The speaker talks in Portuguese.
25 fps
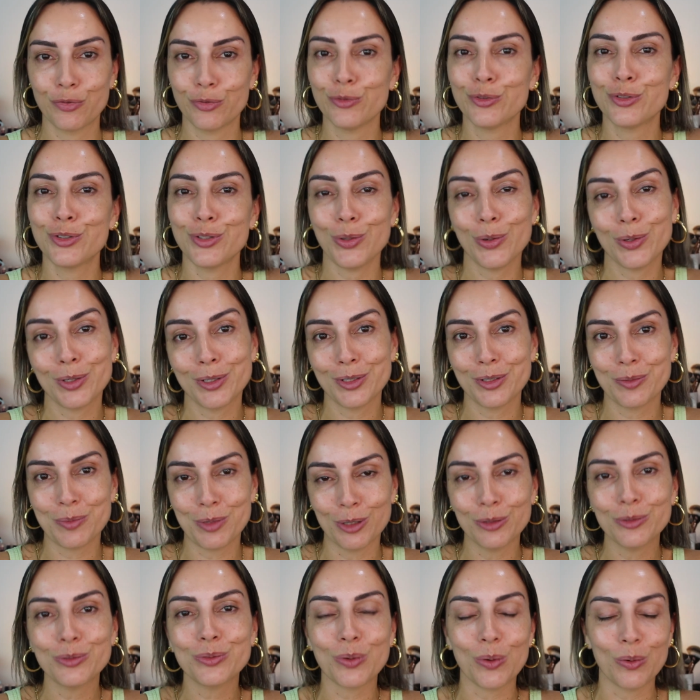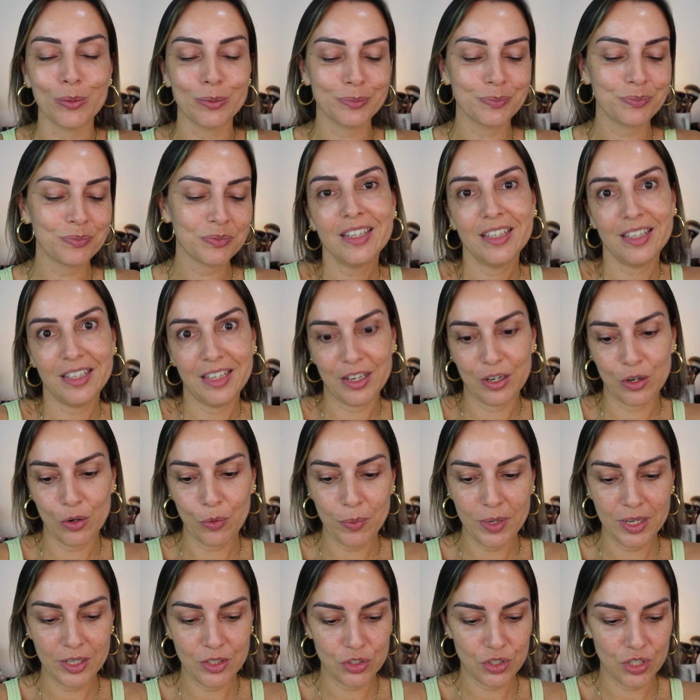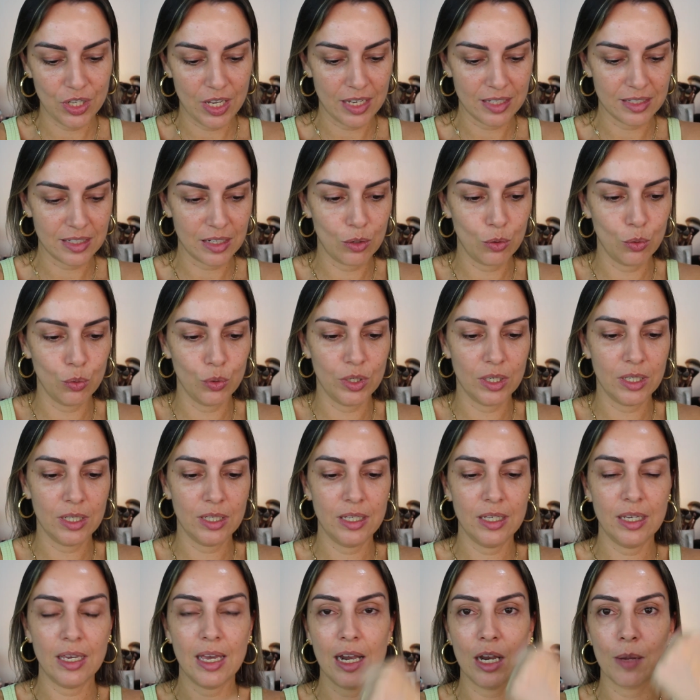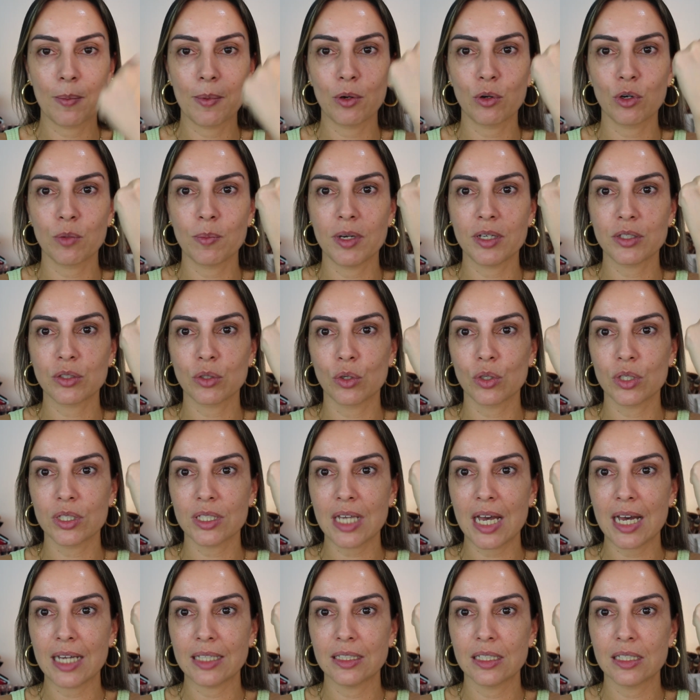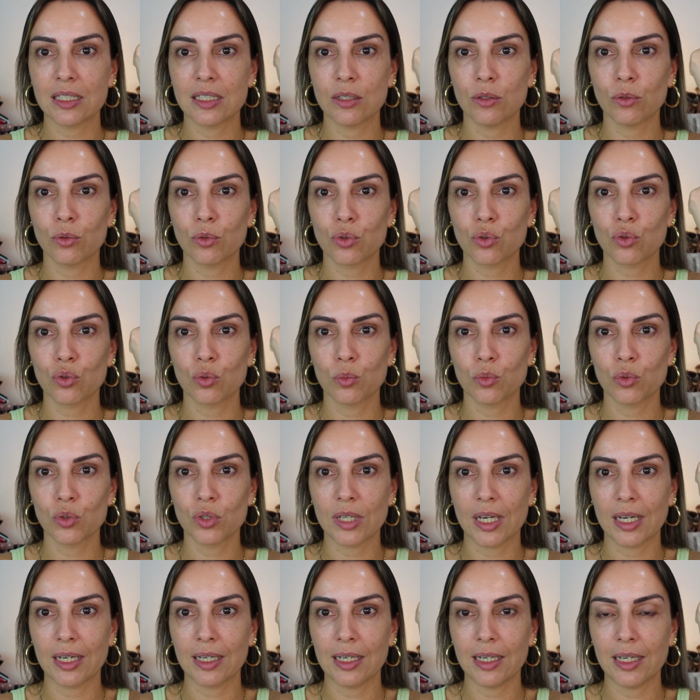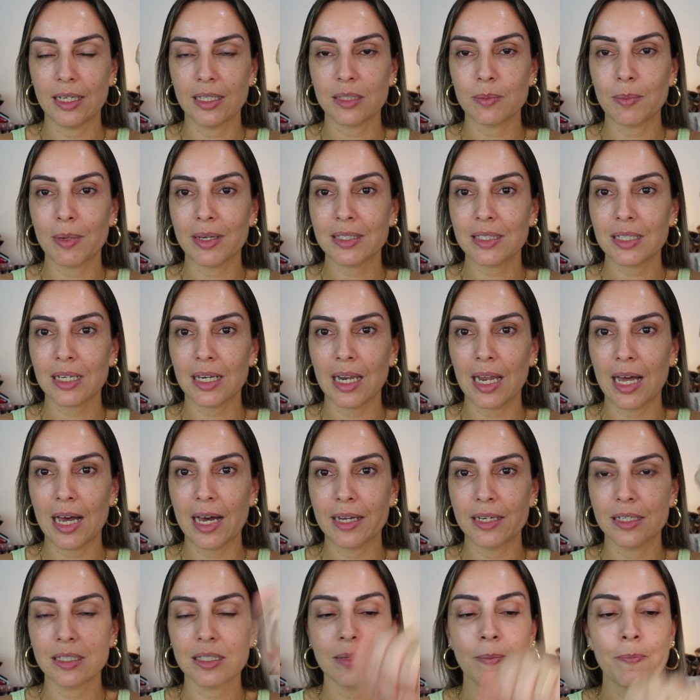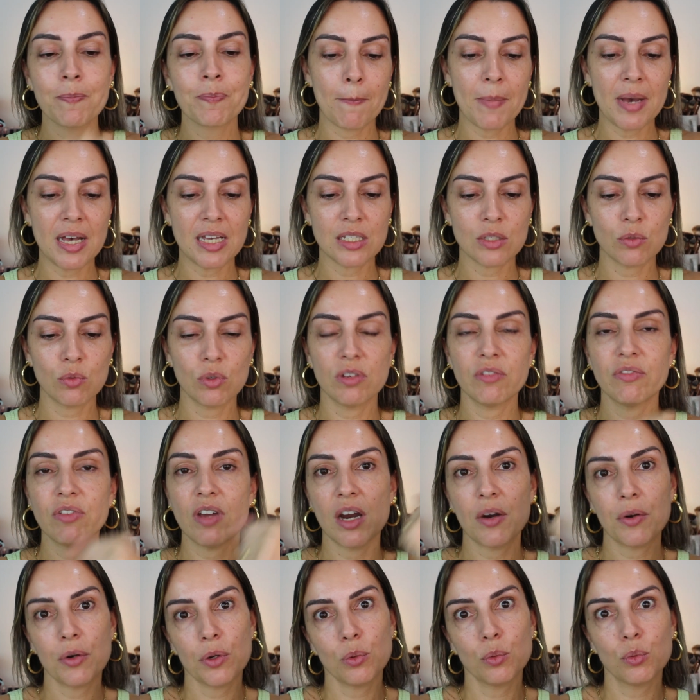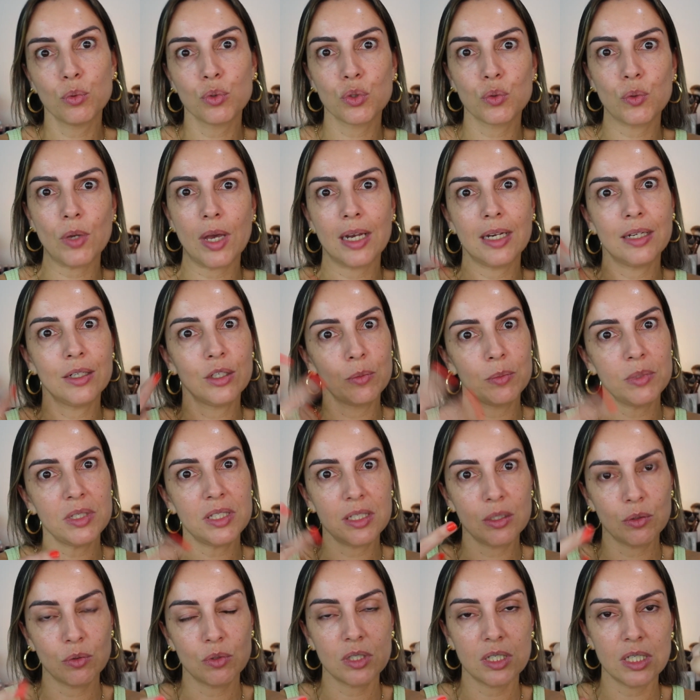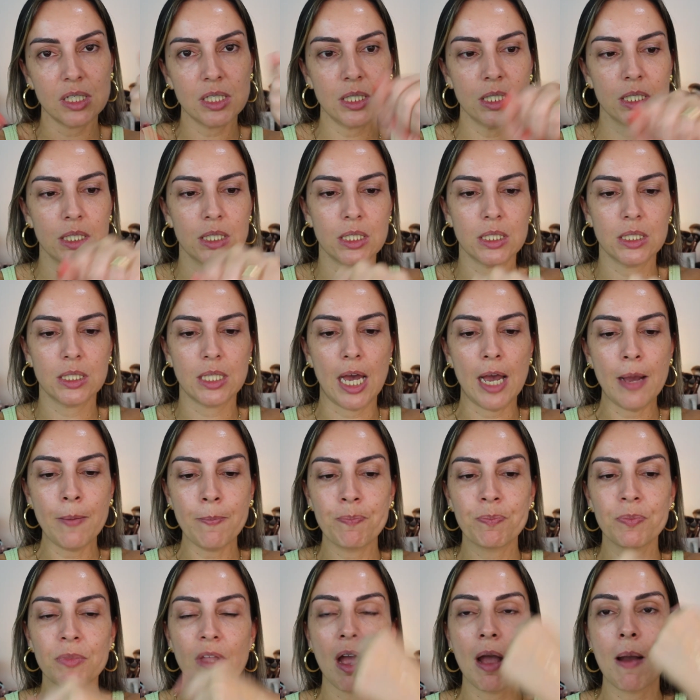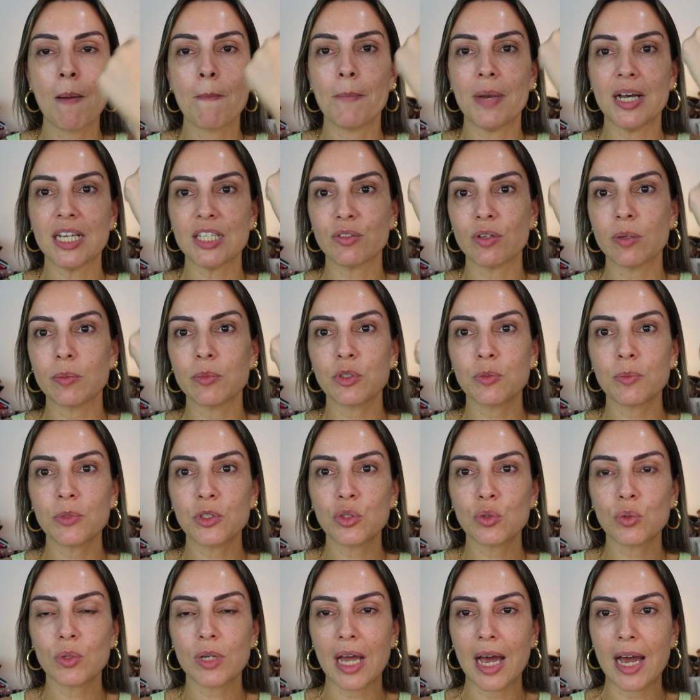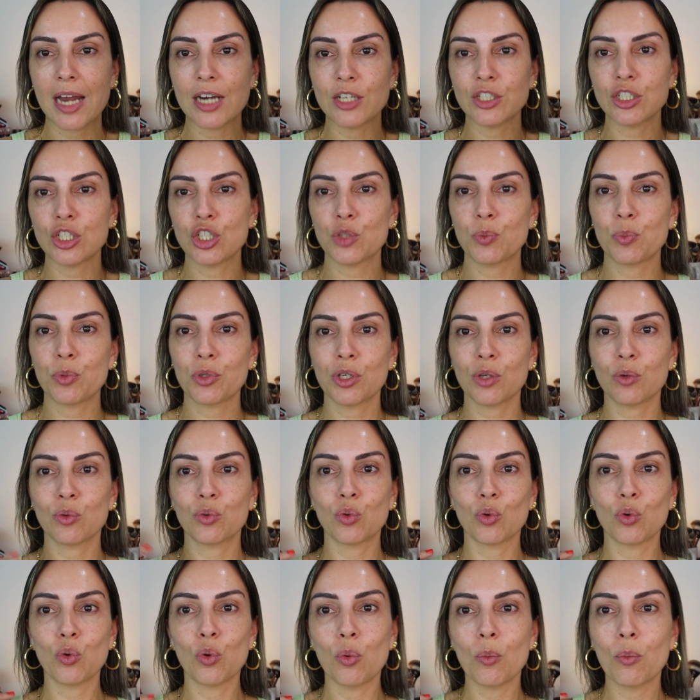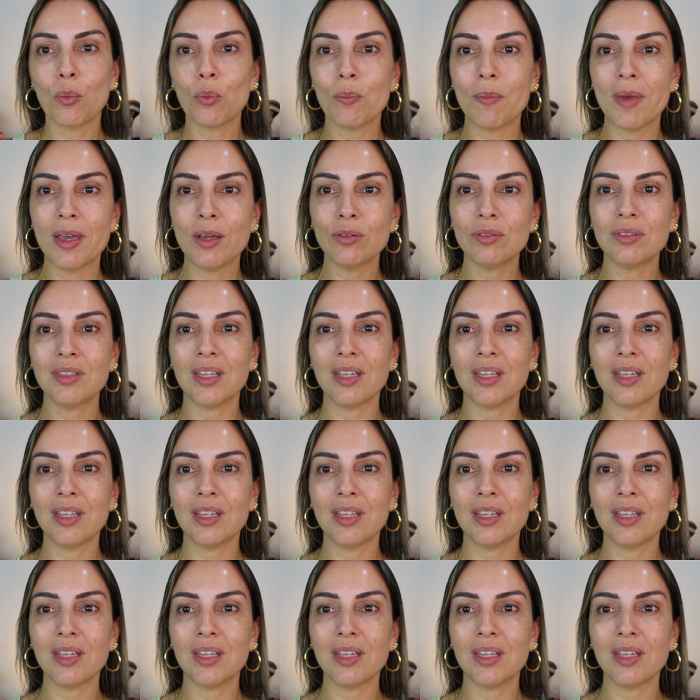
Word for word: funciona no meu tom. E realmente, essa cor aqui, ela é uma cor mais rosada, assim, eu costumo usar em clientes mais claras, mas no inverno eu uso ela e não me sinto esquisita, tá? Mas vamos misturar, gente, porque eu tô um meio